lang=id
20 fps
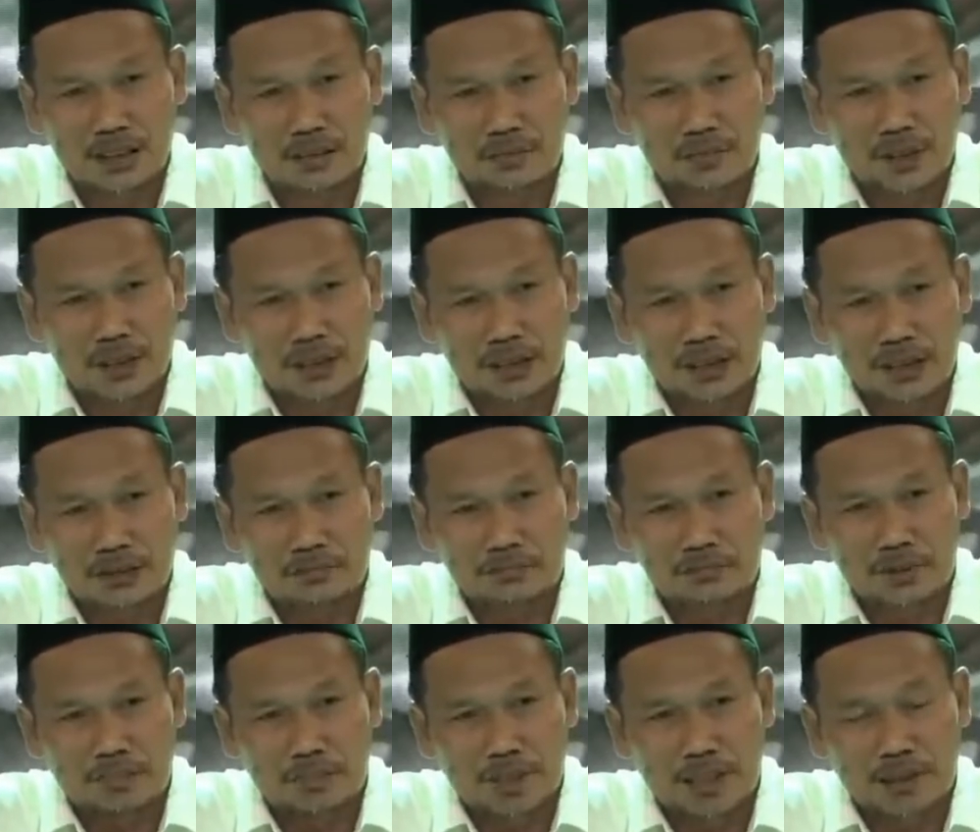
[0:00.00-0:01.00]
Bahkan
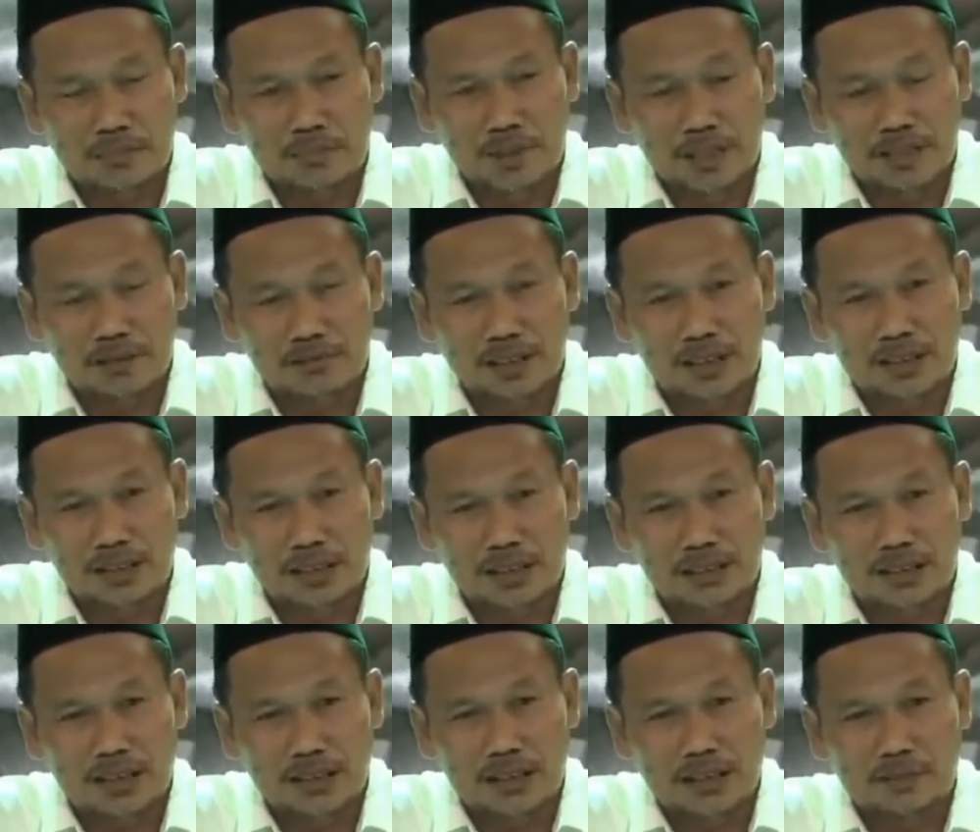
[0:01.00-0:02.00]
beberapa riwayat
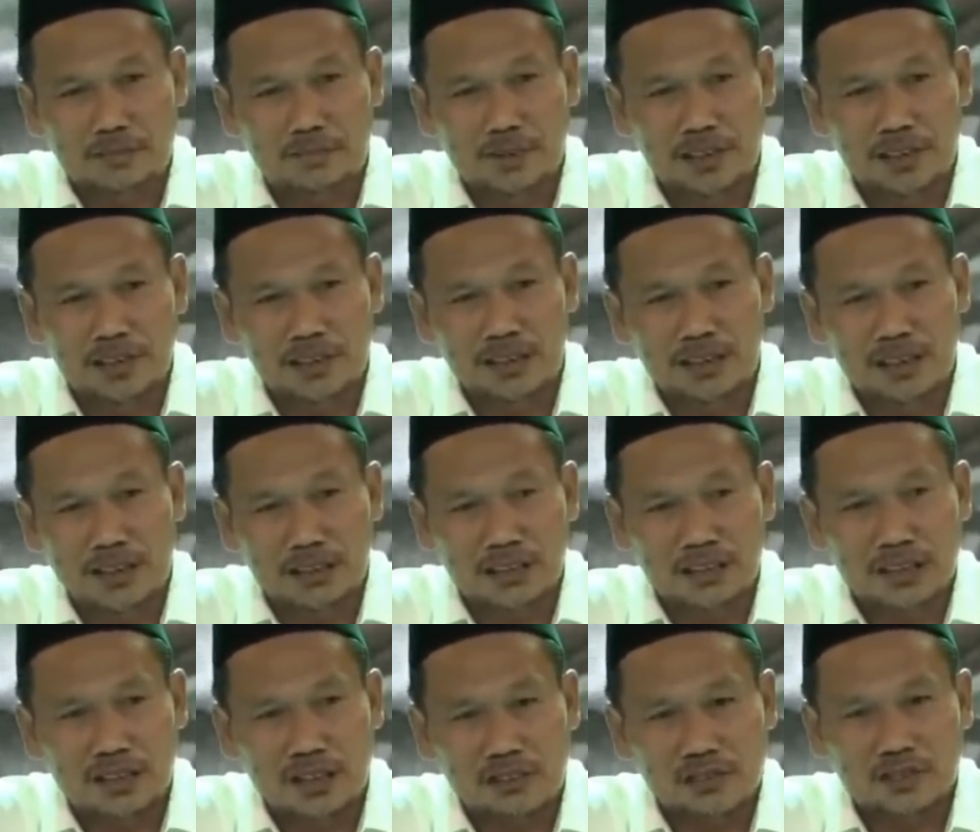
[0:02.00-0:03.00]
yang Nabi ngendikan
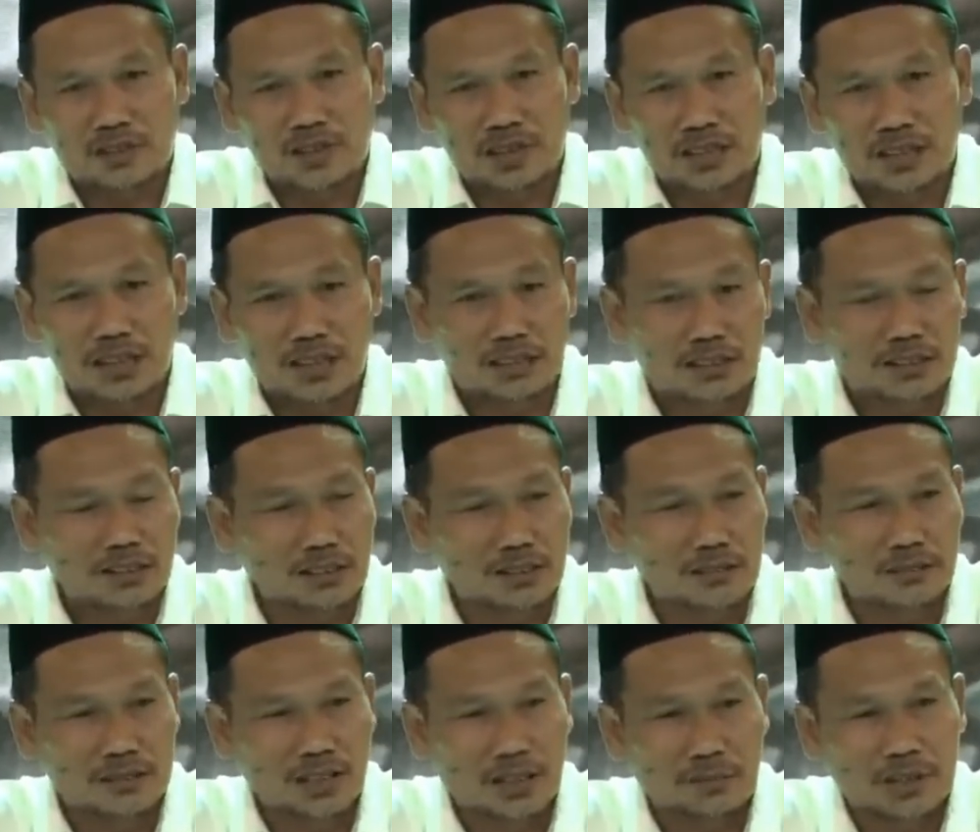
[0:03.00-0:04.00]
cara sorikan
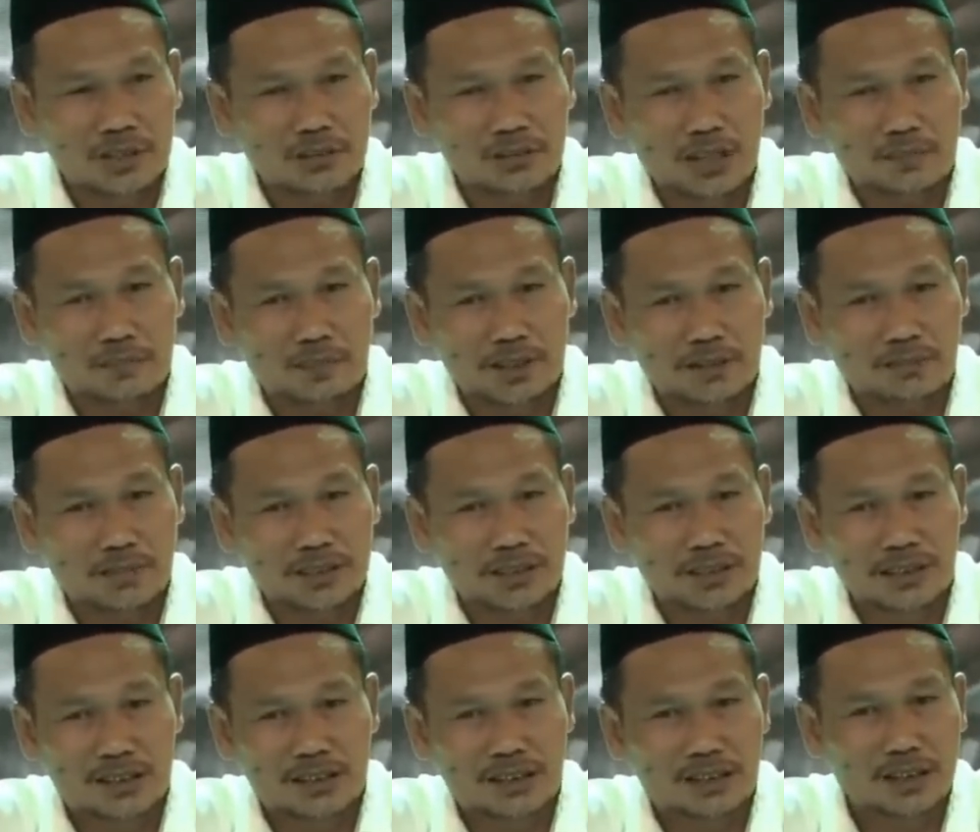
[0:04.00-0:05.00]
itu sama sahabat
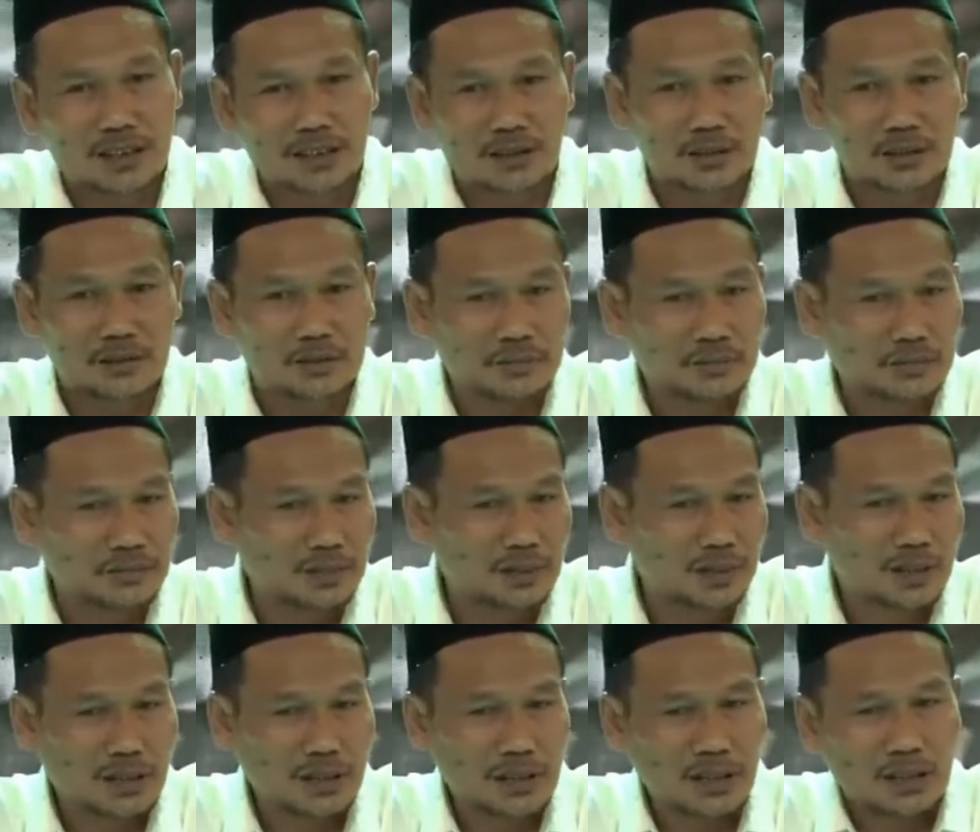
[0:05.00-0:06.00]
masih dinego.
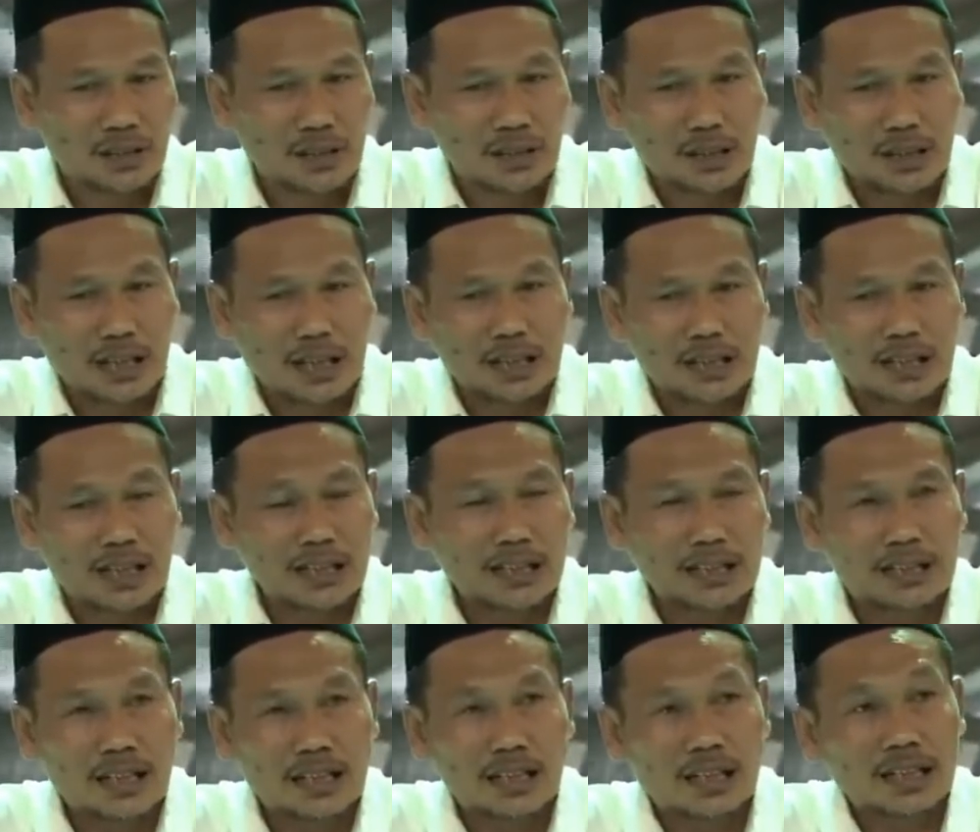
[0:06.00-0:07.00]
Karena
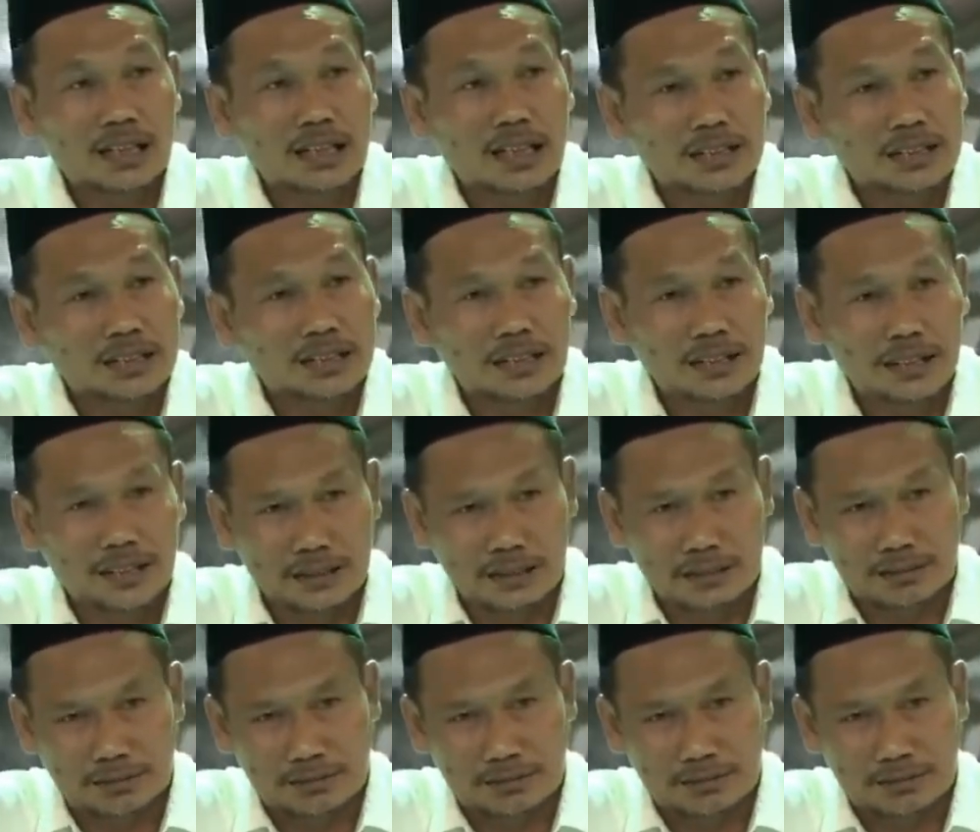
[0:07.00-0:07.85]
ada ranah istihad.